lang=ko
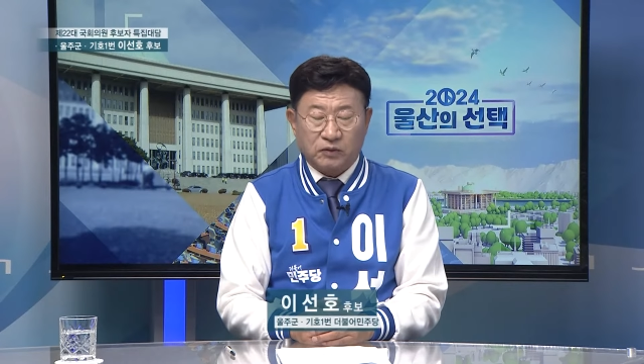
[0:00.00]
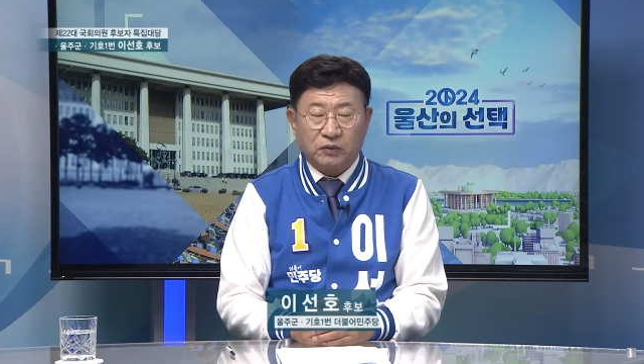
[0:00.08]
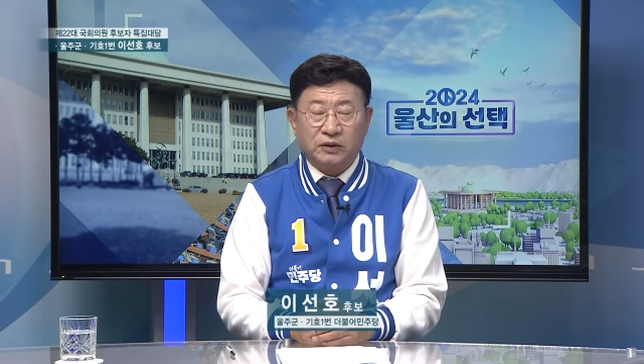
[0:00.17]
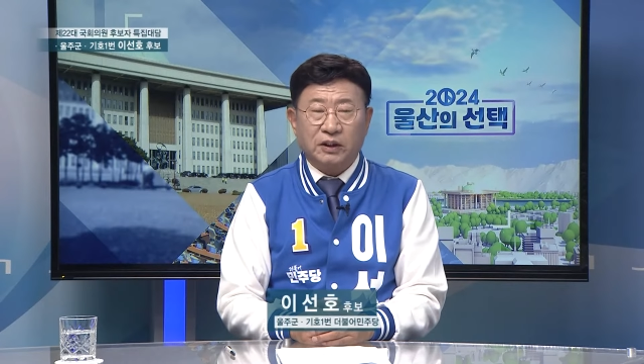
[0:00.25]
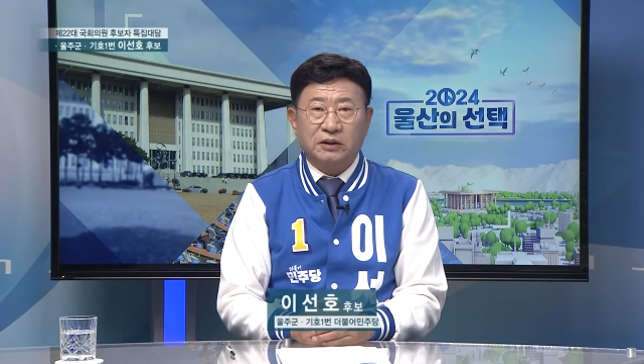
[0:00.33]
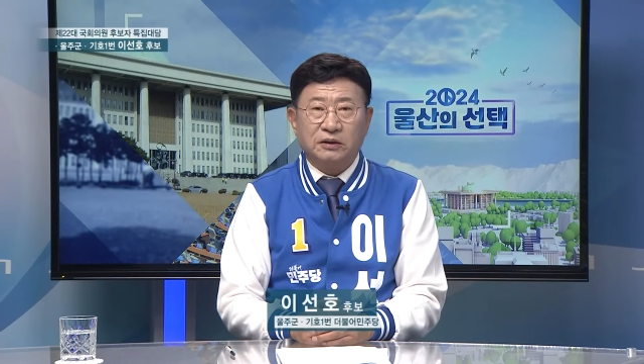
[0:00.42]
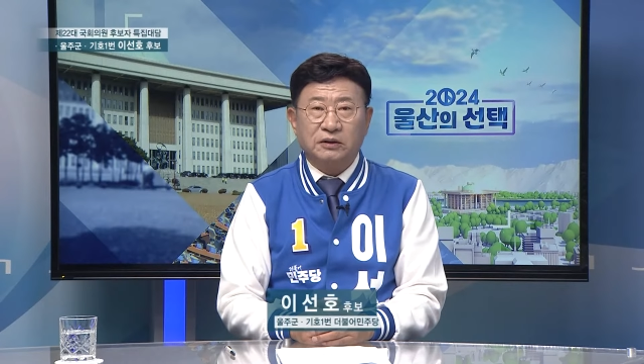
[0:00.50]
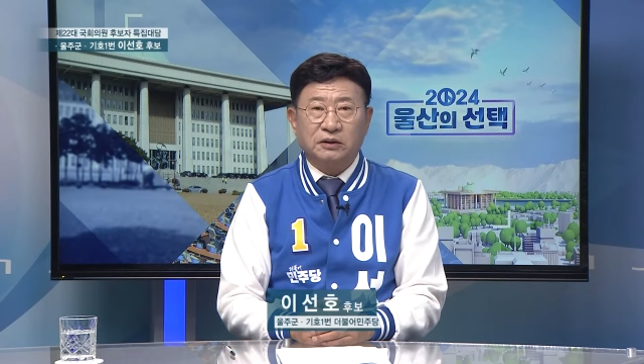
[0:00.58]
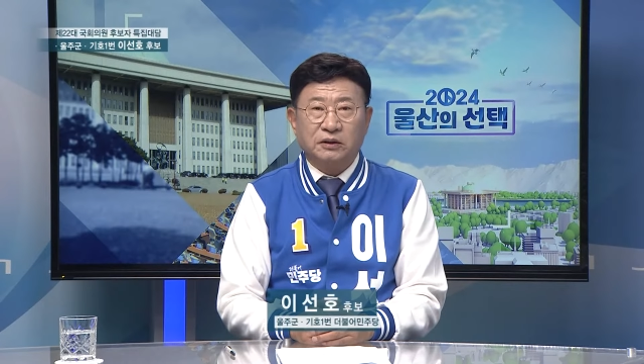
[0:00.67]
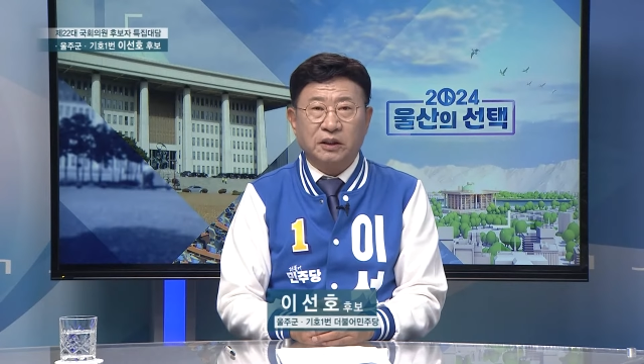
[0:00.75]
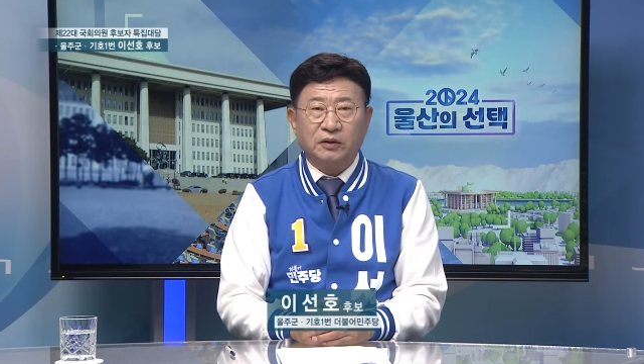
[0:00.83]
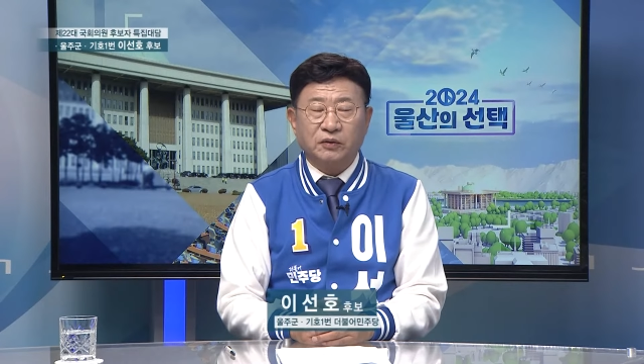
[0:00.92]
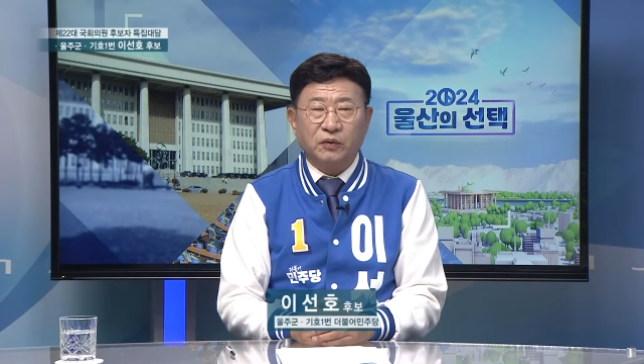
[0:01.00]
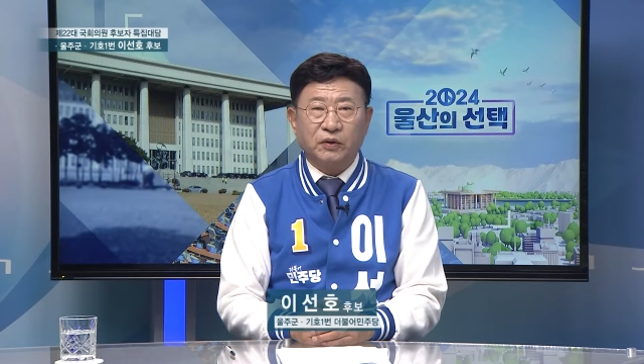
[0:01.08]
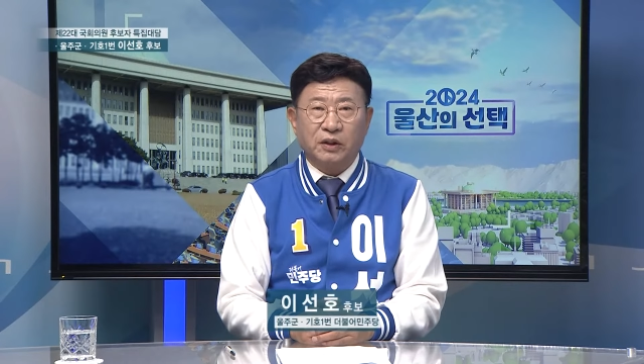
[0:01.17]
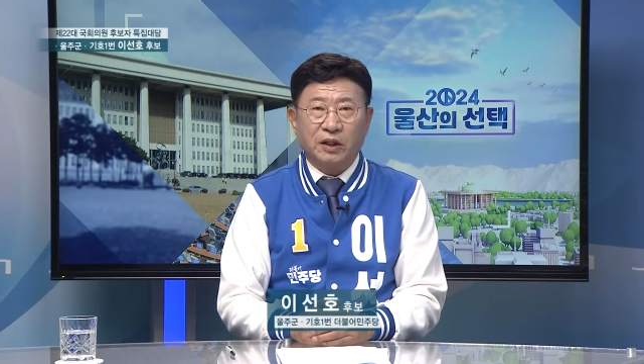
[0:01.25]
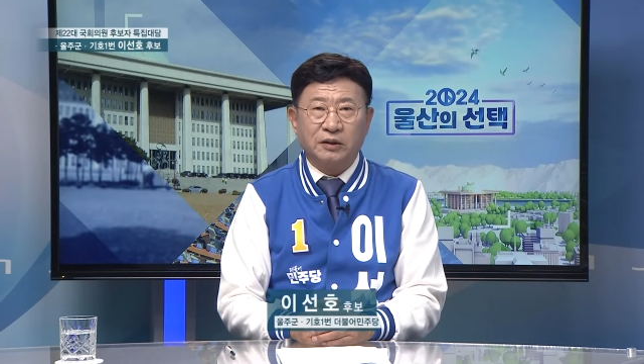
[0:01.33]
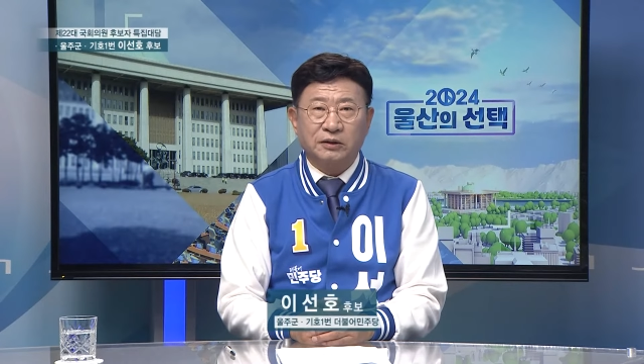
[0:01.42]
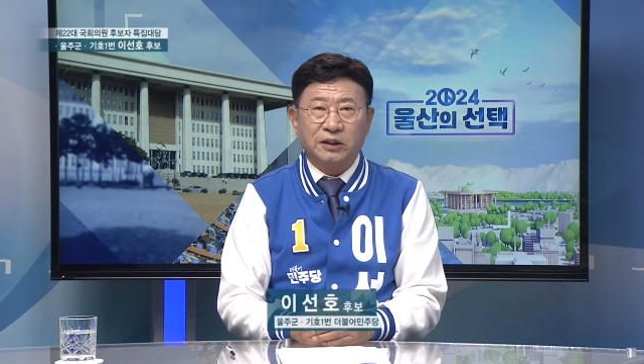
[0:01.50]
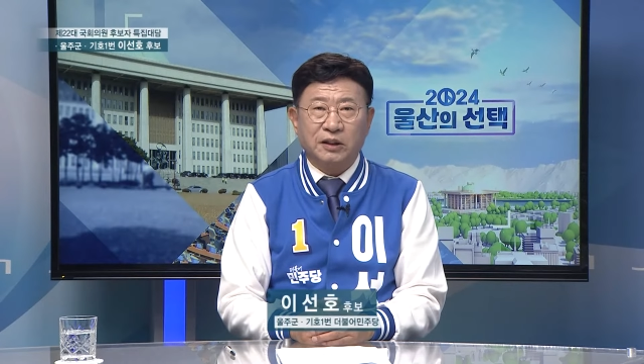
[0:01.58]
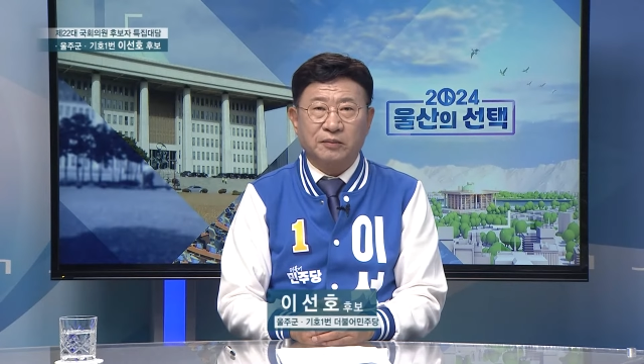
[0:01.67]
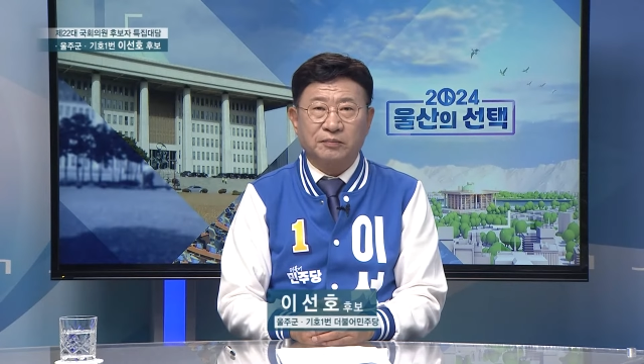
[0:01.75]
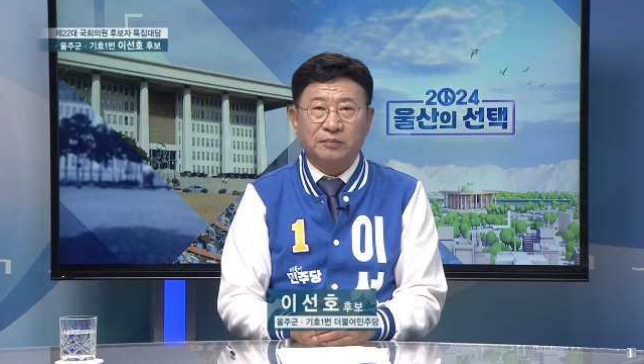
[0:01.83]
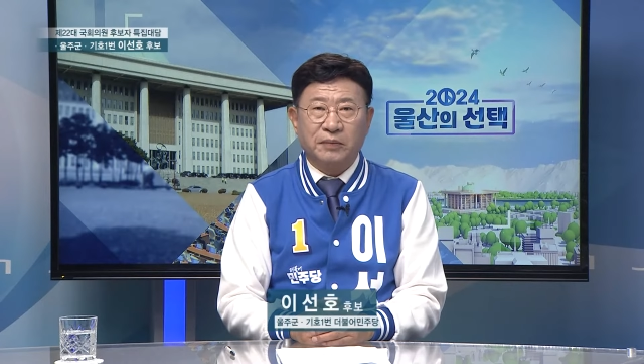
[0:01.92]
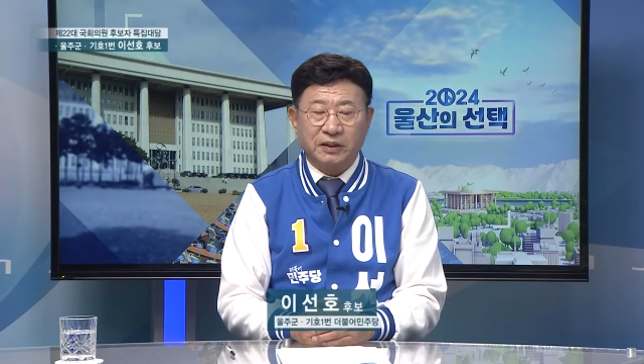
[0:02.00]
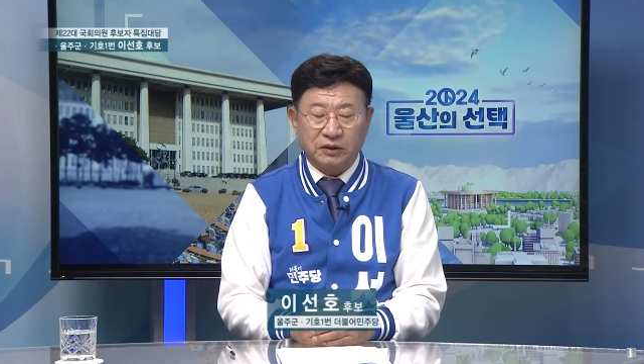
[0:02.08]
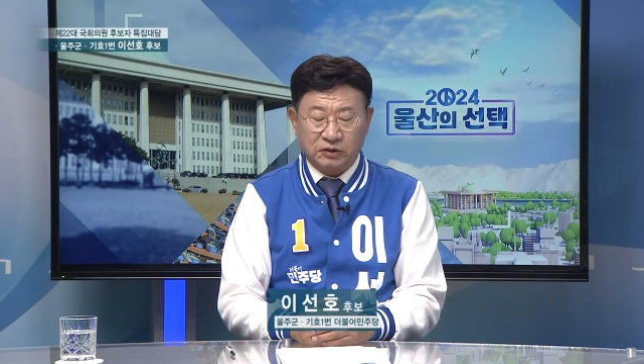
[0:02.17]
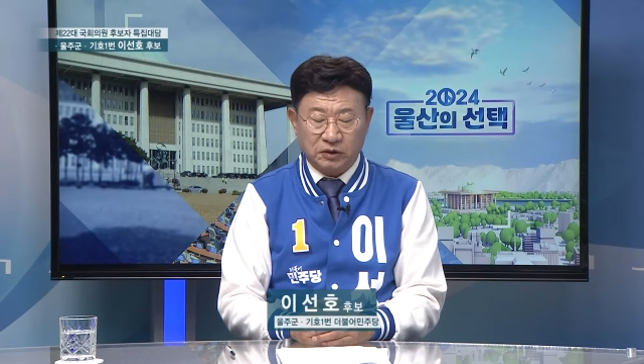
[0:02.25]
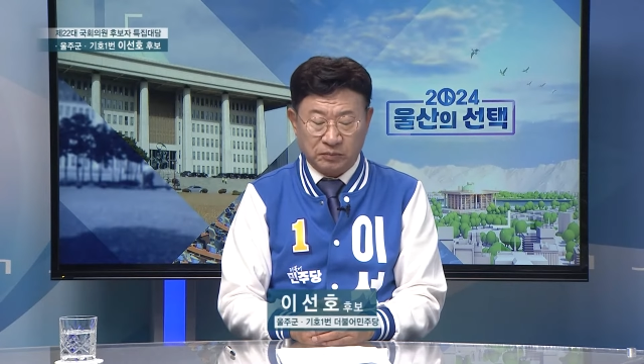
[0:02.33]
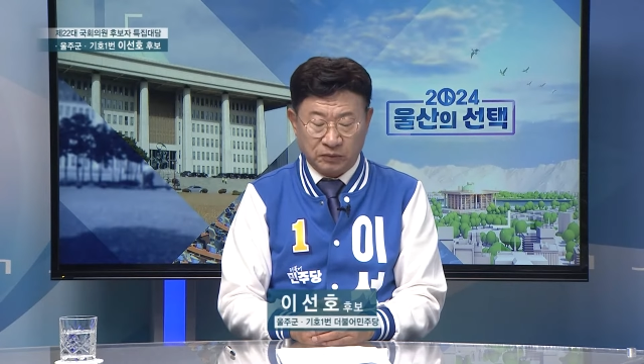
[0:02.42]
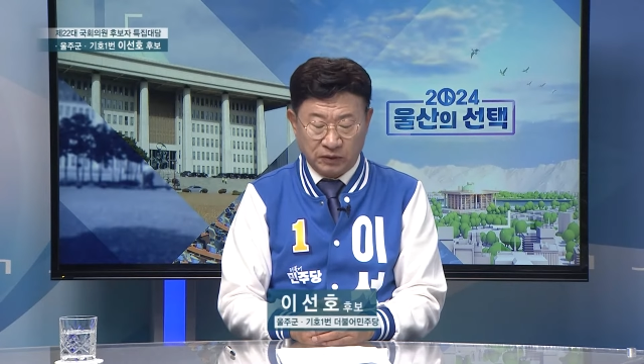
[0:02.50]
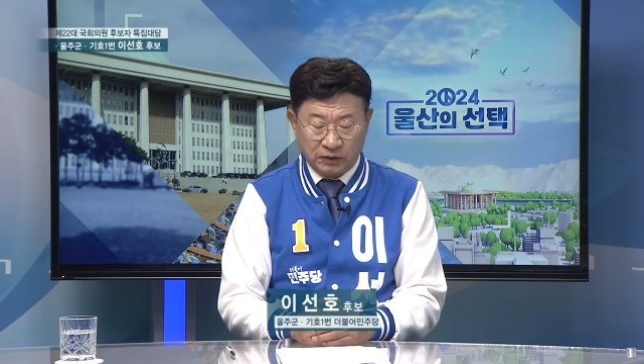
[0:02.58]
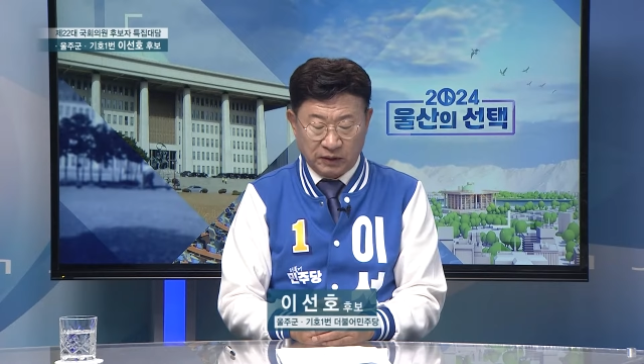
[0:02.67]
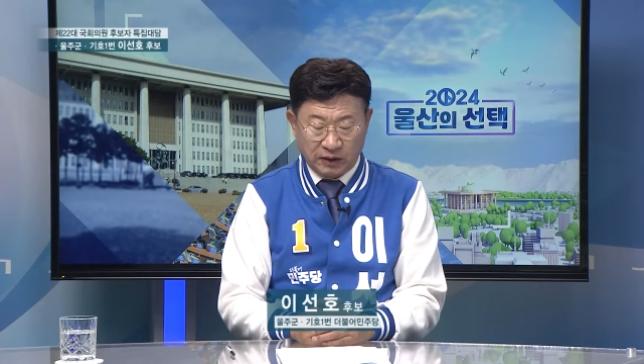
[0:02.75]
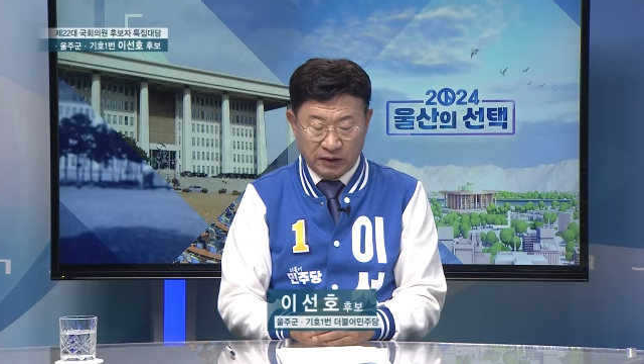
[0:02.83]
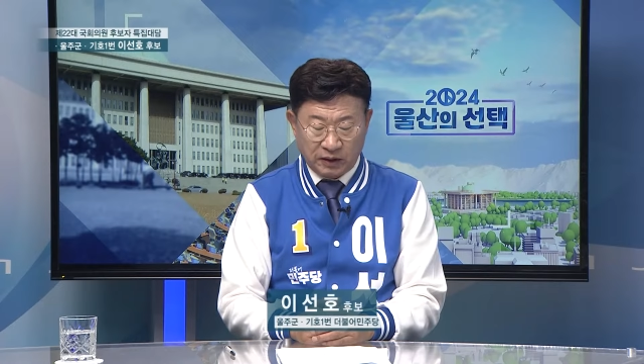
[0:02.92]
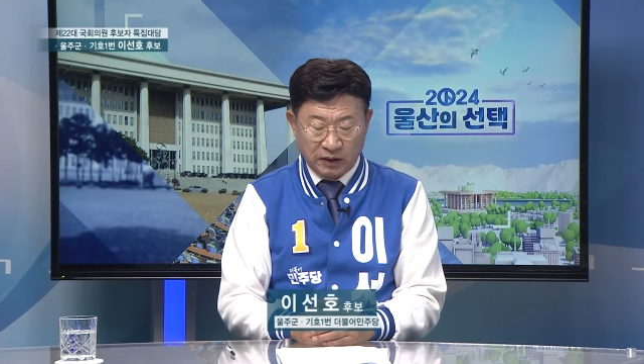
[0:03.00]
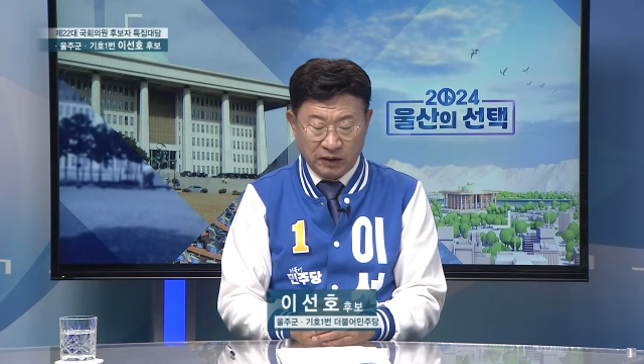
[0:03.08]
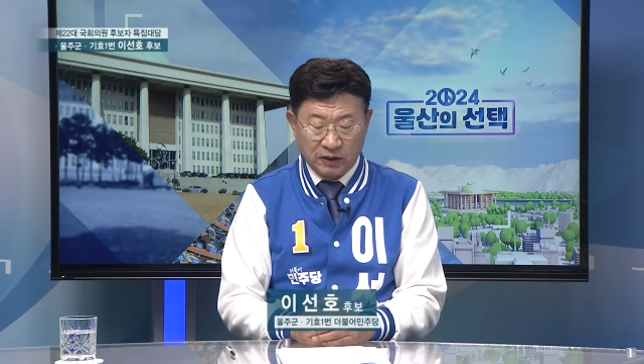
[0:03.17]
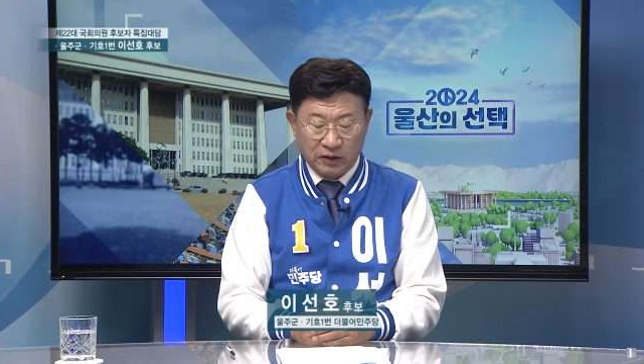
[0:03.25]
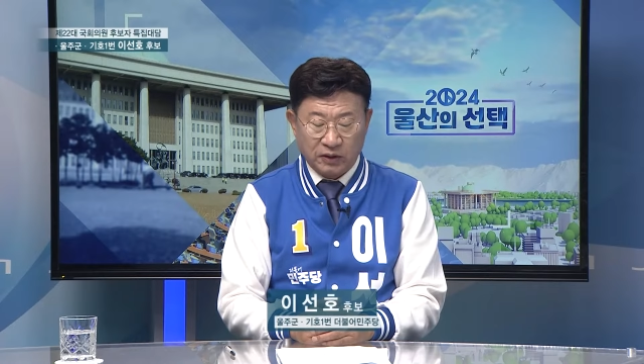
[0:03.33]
고작 대통령 한 사람 바뀌었을 뿐인데